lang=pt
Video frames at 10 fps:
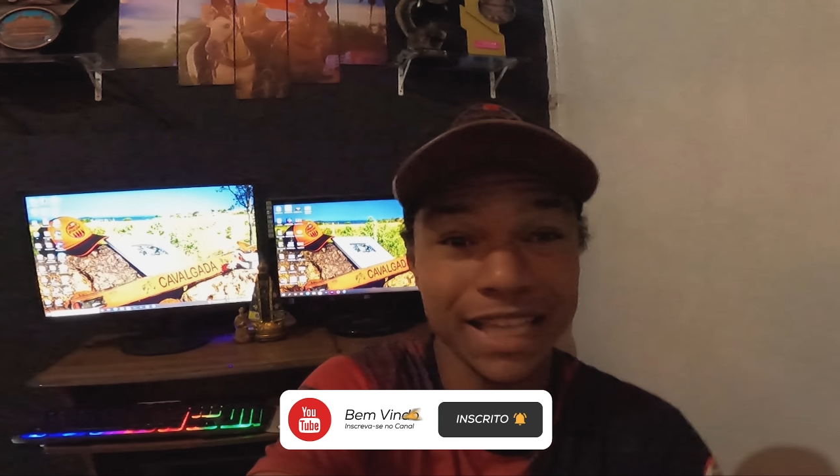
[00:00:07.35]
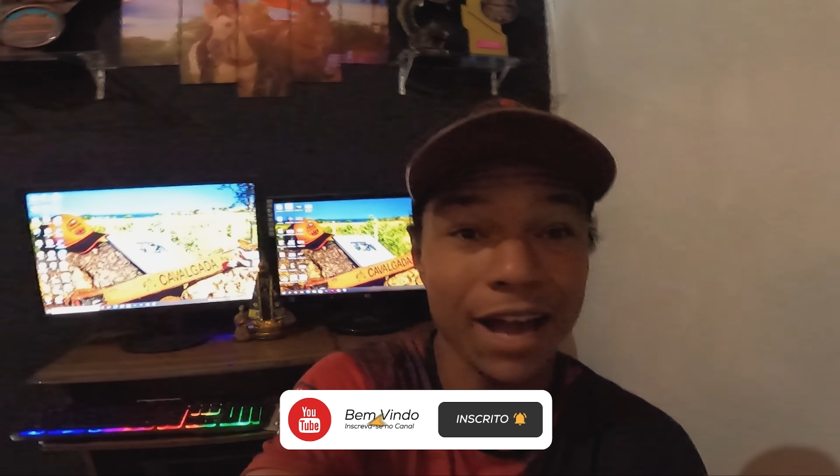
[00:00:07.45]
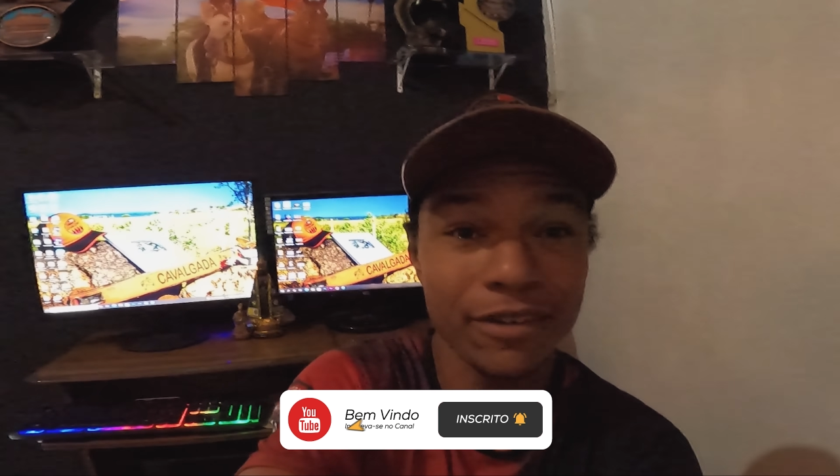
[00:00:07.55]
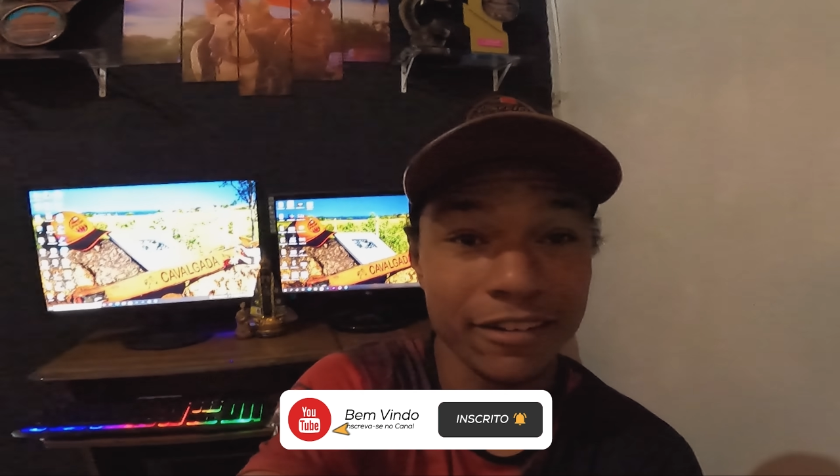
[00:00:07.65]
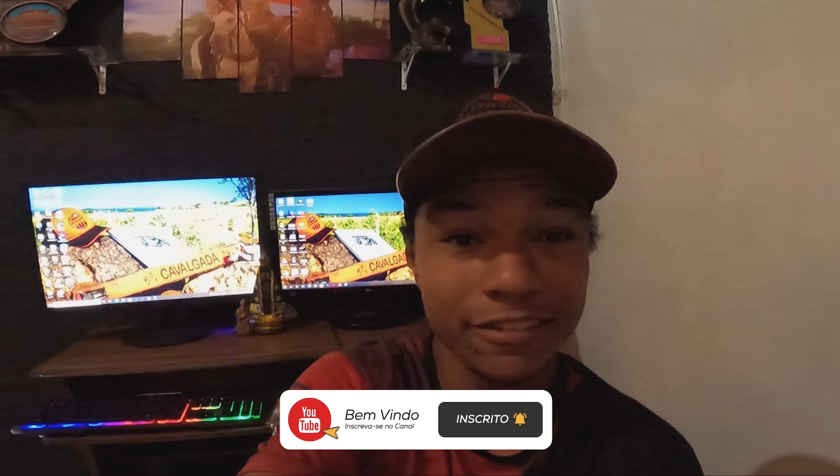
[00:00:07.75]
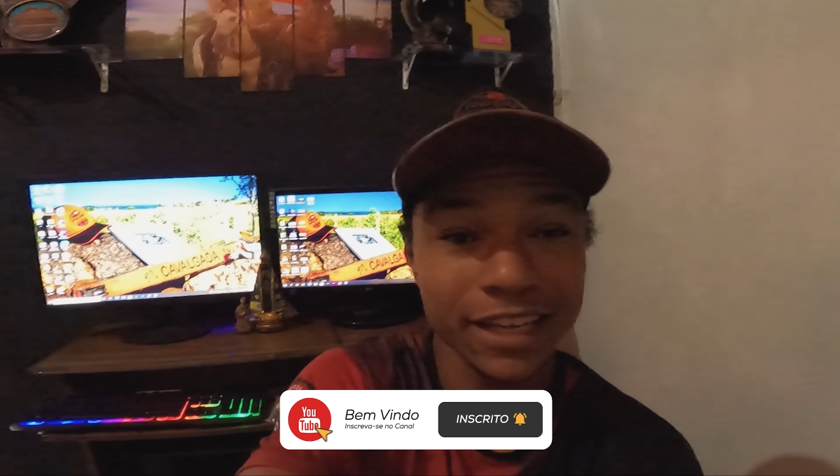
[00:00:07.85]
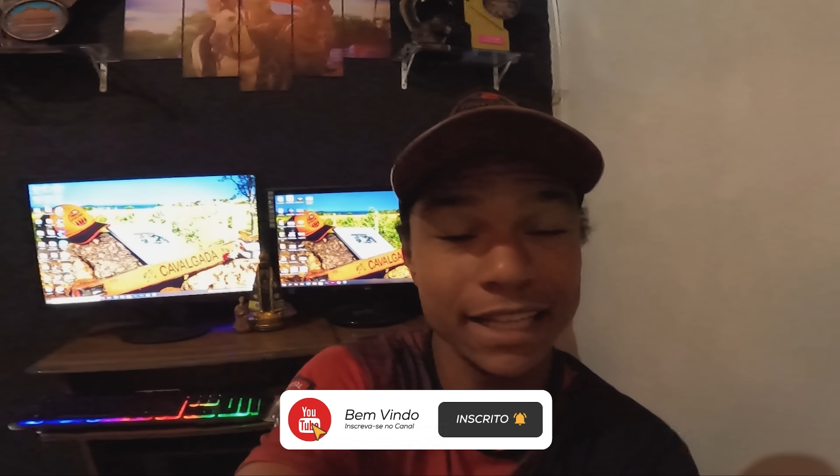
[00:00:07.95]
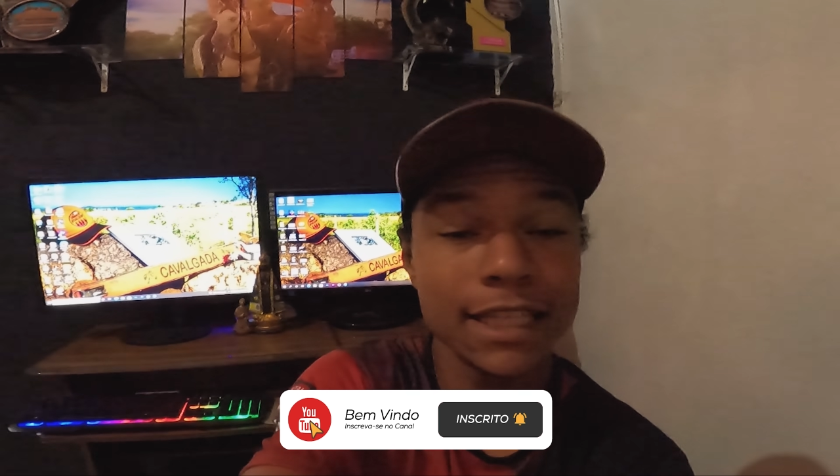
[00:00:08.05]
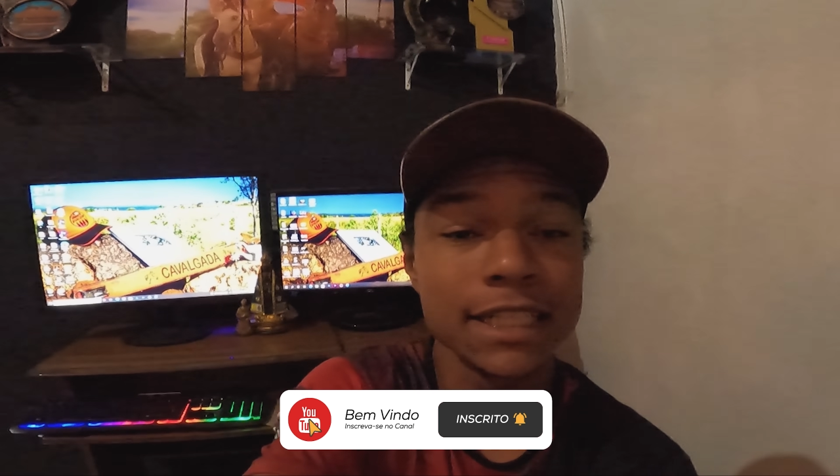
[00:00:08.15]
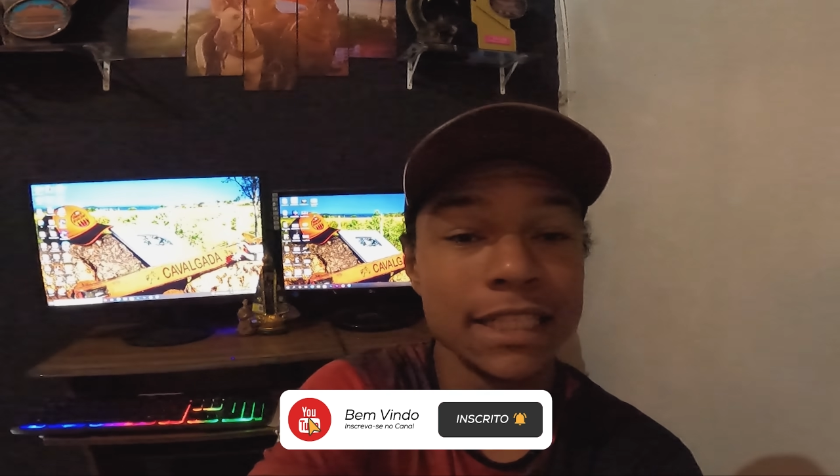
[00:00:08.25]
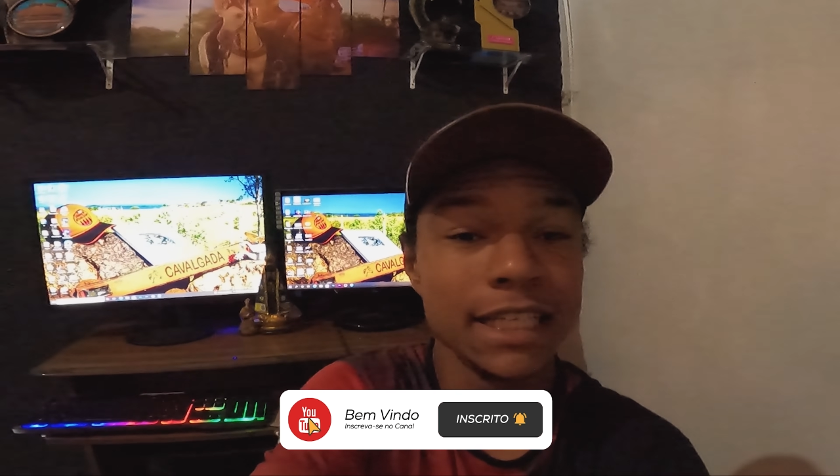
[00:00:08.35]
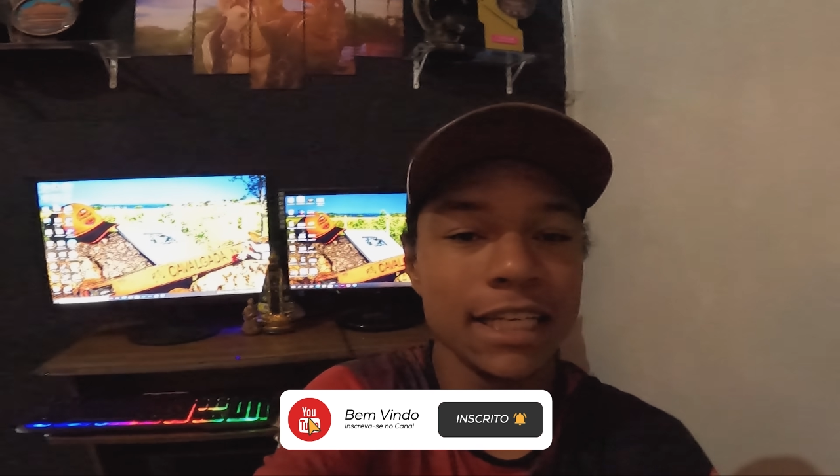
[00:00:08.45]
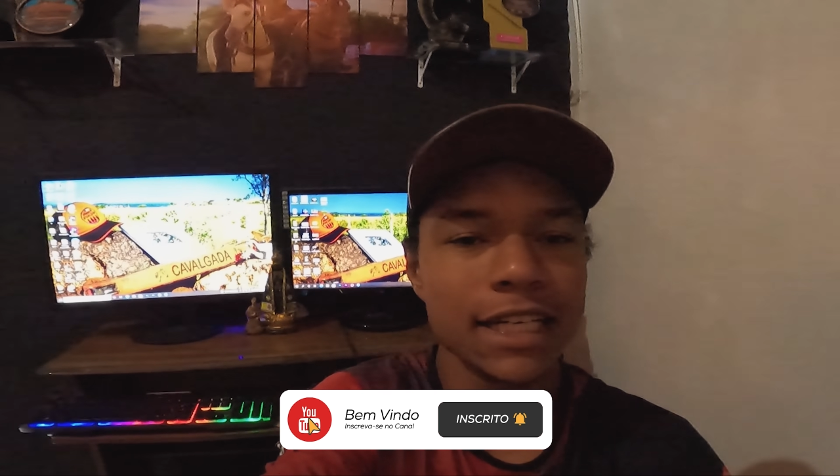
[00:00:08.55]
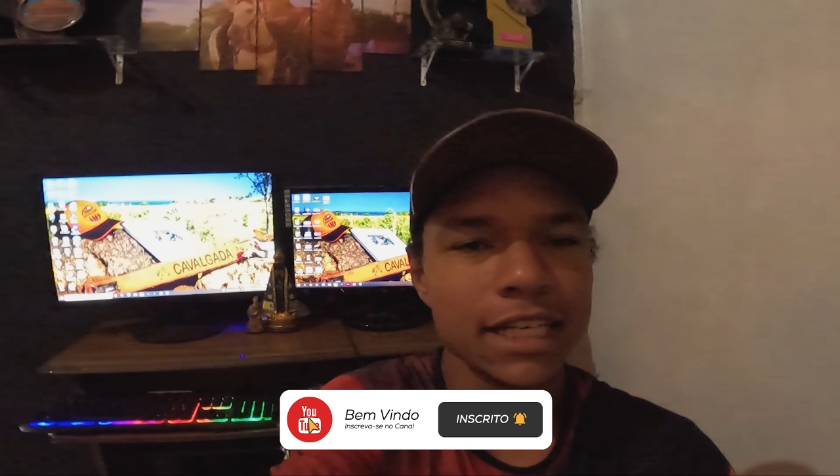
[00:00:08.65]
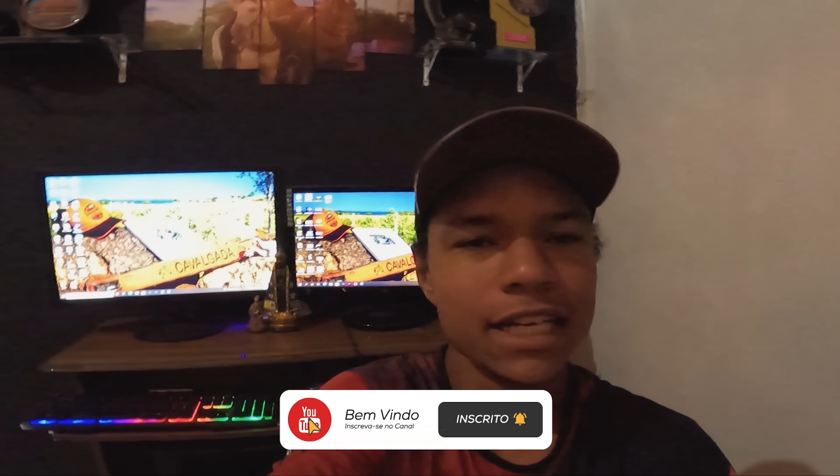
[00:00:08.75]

tá uma ventania.